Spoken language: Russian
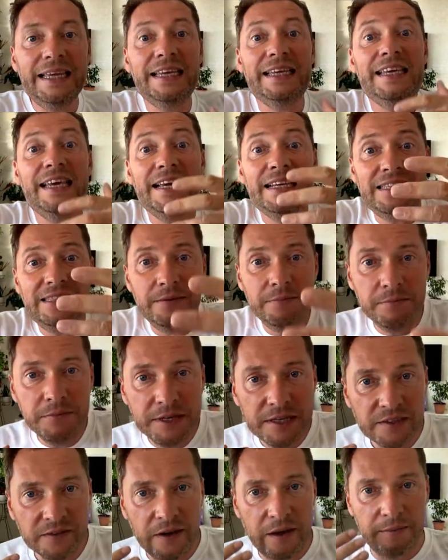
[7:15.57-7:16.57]
И если
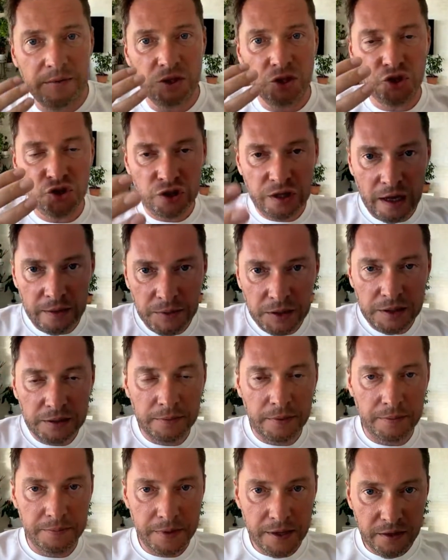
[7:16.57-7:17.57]
мы с вами начинаем
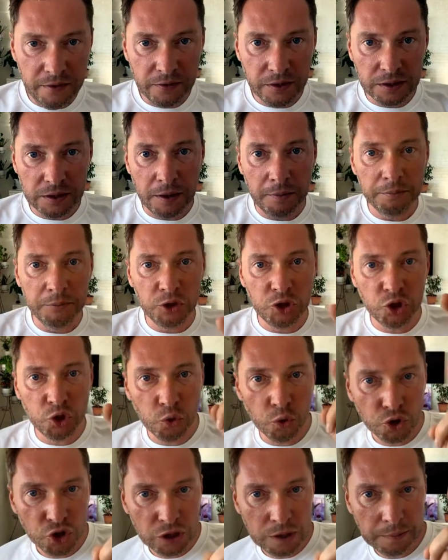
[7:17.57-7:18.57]
этим обмениваться, мы
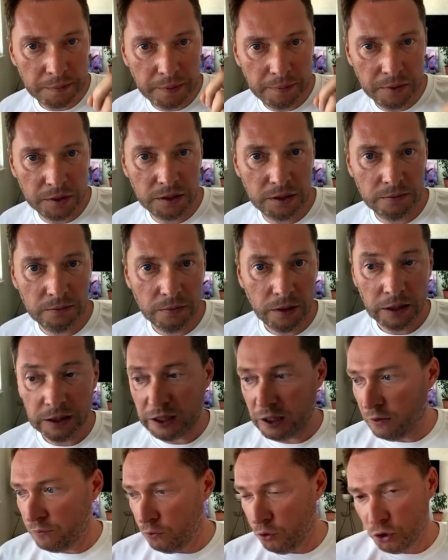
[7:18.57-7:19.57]
точно победим
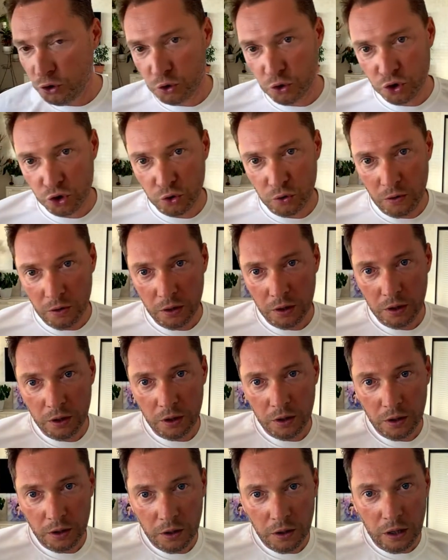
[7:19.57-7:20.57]
того, кто что
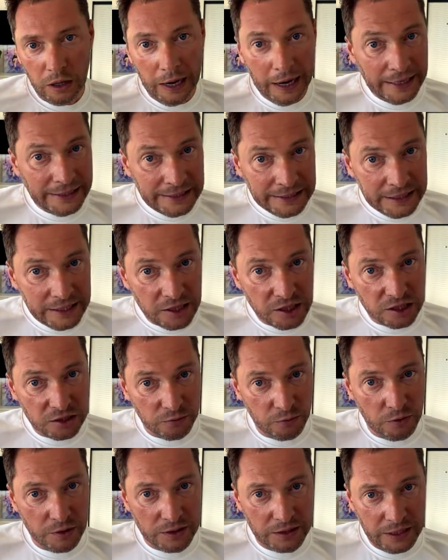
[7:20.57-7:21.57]
один
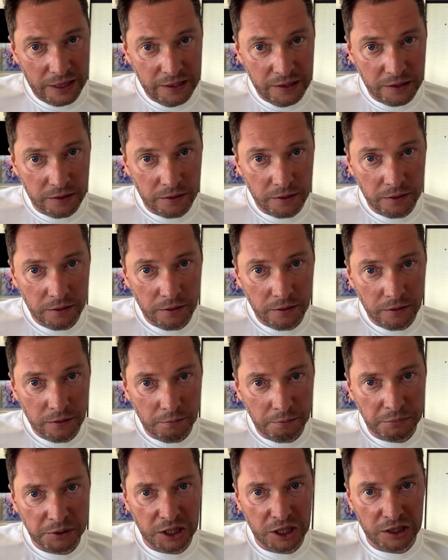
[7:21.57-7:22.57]
слой знания
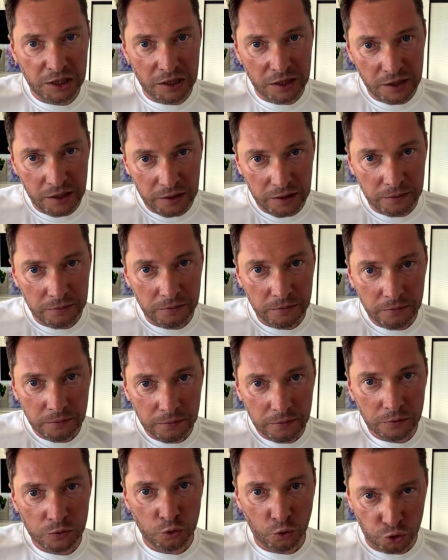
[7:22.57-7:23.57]
под одеялом
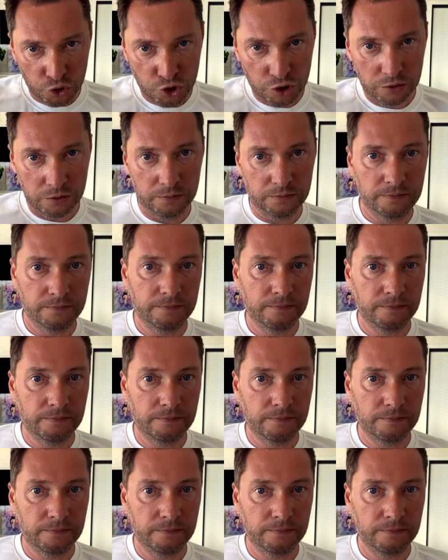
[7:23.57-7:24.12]
точен.